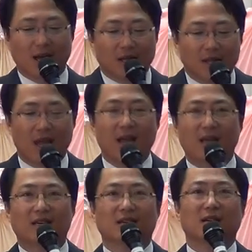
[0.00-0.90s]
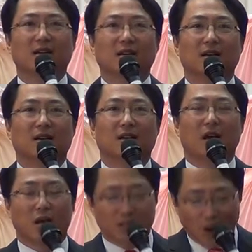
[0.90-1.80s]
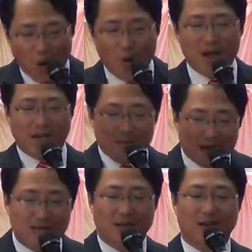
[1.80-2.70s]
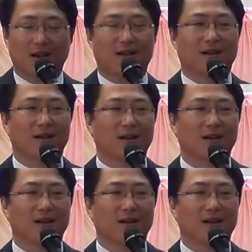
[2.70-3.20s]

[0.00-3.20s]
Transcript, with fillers: 내 길을 여호와께 맡기라.